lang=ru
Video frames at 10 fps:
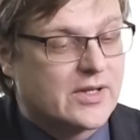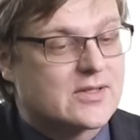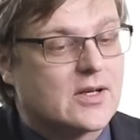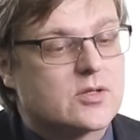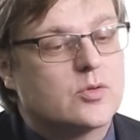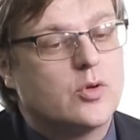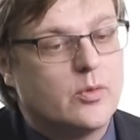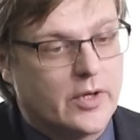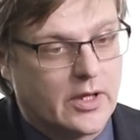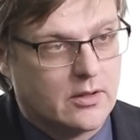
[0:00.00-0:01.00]

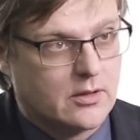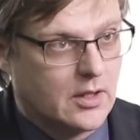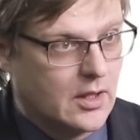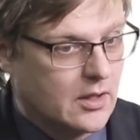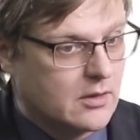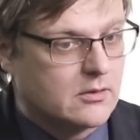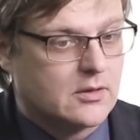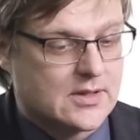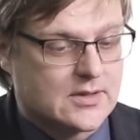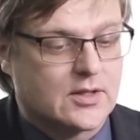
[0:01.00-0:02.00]
предсказуемый и
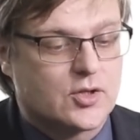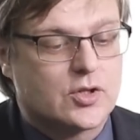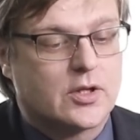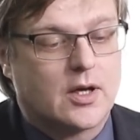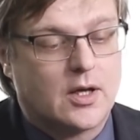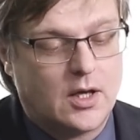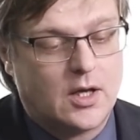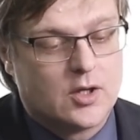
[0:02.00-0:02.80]
достаточно